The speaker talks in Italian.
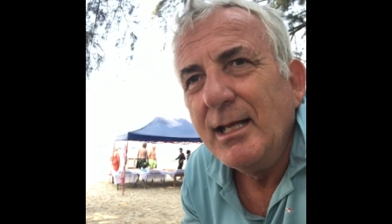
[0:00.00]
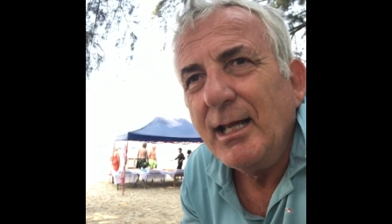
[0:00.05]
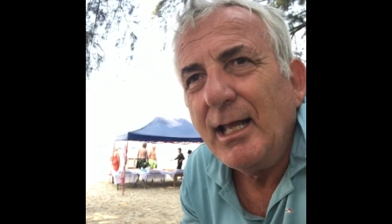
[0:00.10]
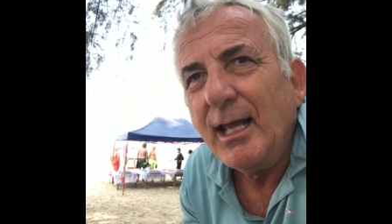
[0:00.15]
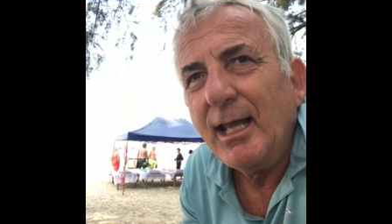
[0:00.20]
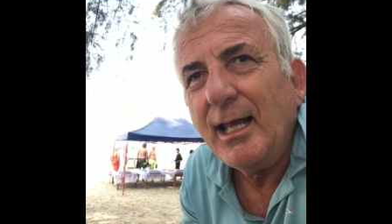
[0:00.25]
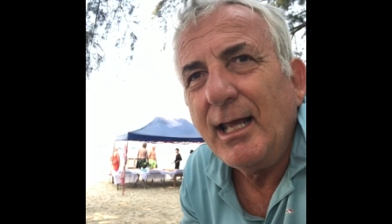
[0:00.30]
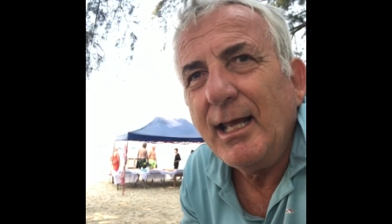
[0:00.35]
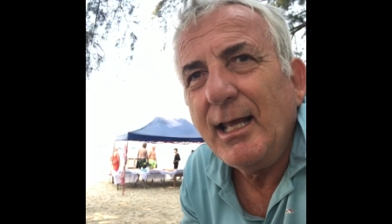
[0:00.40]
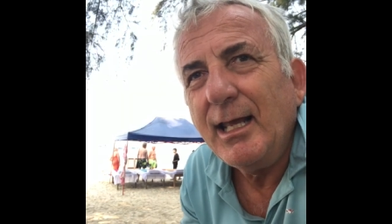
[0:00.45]

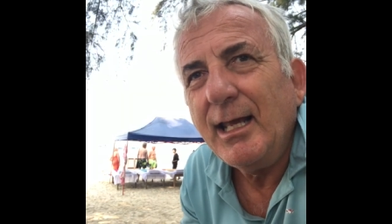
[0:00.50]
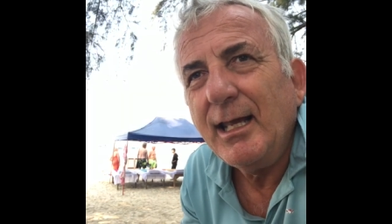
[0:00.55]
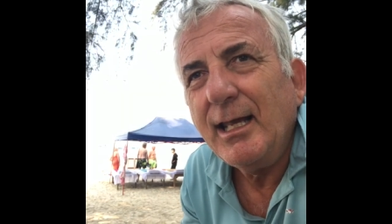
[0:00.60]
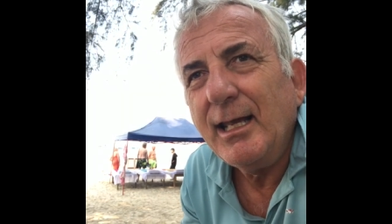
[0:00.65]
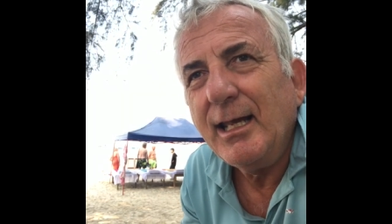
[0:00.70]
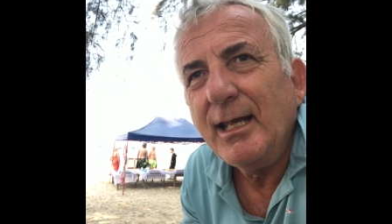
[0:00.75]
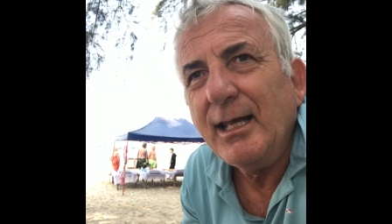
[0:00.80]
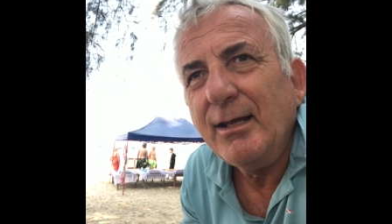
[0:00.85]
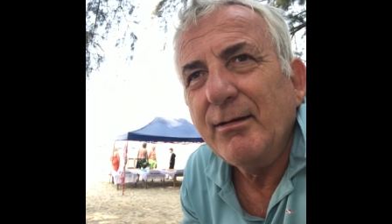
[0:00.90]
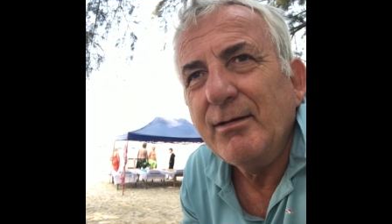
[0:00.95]

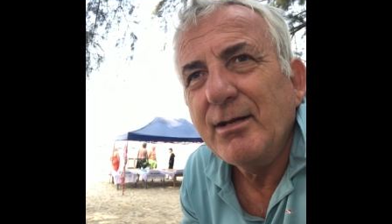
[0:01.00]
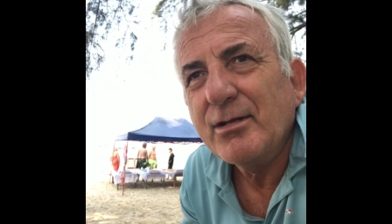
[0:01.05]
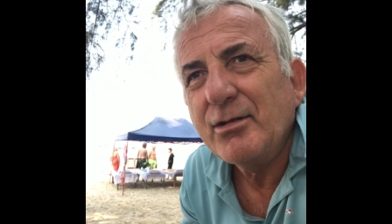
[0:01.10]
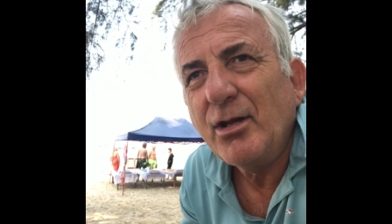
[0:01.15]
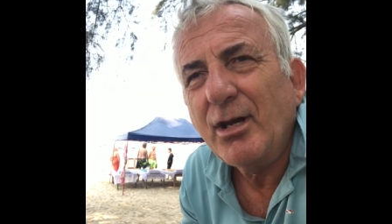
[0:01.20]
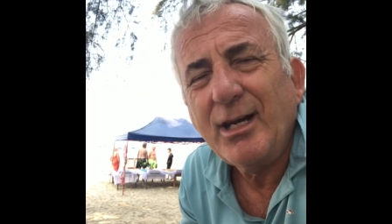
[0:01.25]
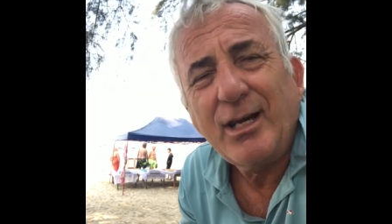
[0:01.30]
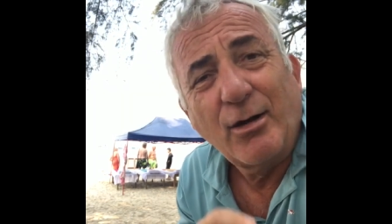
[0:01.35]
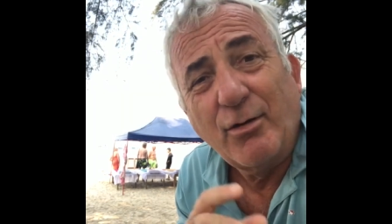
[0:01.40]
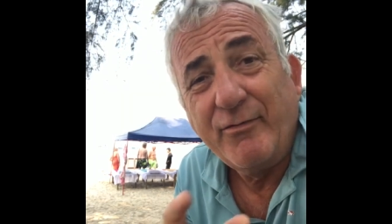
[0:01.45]
è una
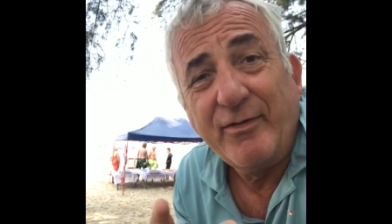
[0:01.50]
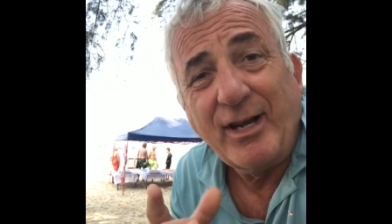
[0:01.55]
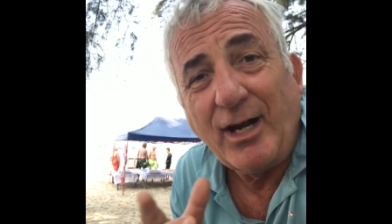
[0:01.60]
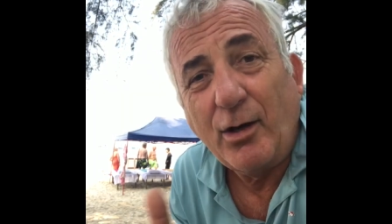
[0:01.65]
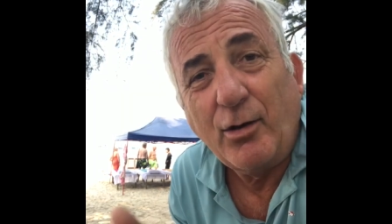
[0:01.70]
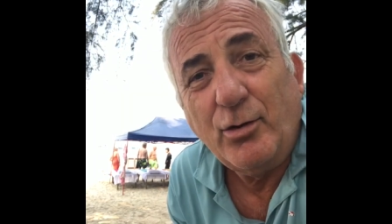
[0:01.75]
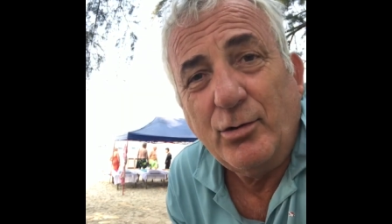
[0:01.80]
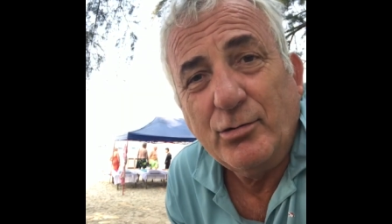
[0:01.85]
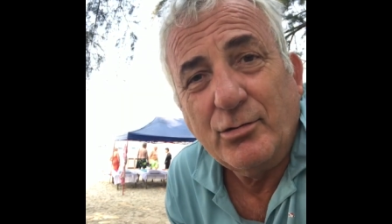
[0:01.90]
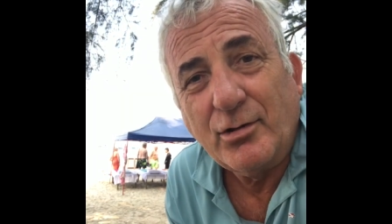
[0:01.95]
storia che non vi
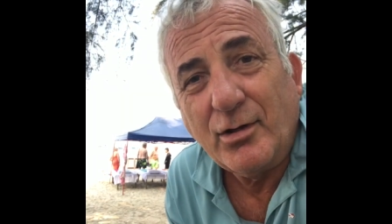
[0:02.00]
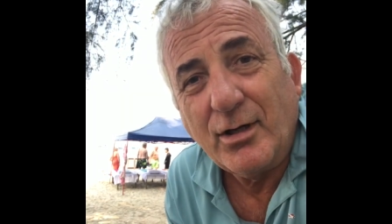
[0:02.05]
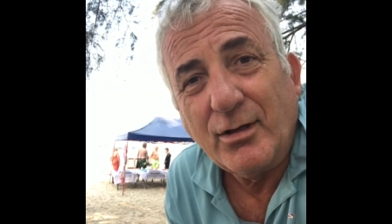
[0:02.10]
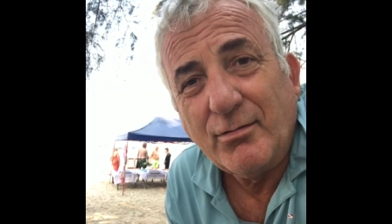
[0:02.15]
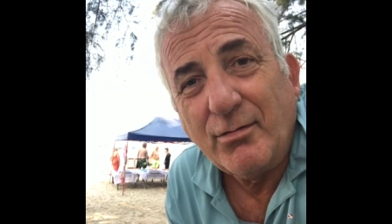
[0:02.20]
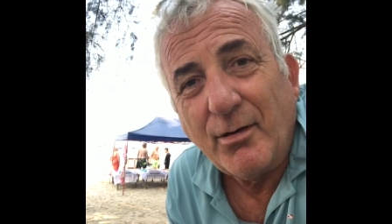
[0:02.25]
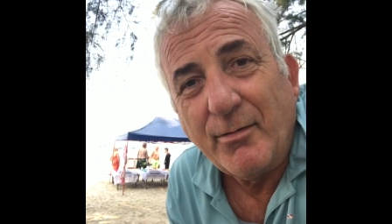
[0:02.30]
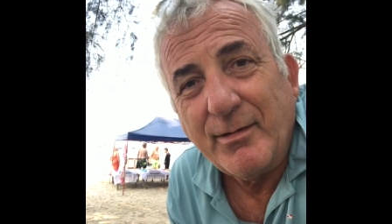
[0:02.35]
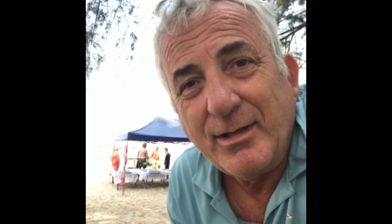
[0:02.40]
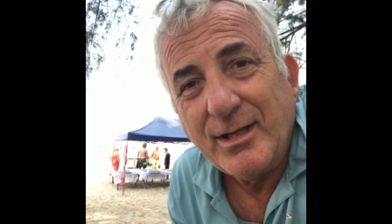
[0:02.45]
racconto
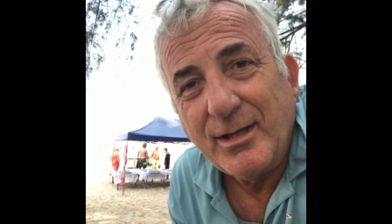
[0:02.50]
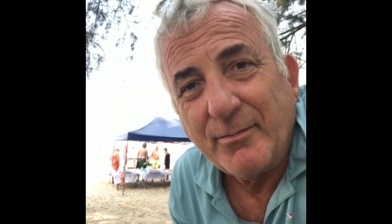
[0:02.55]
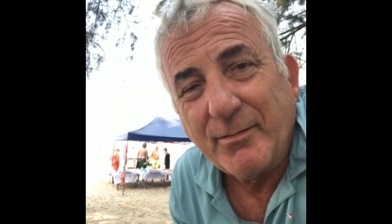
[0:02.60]
naturalmente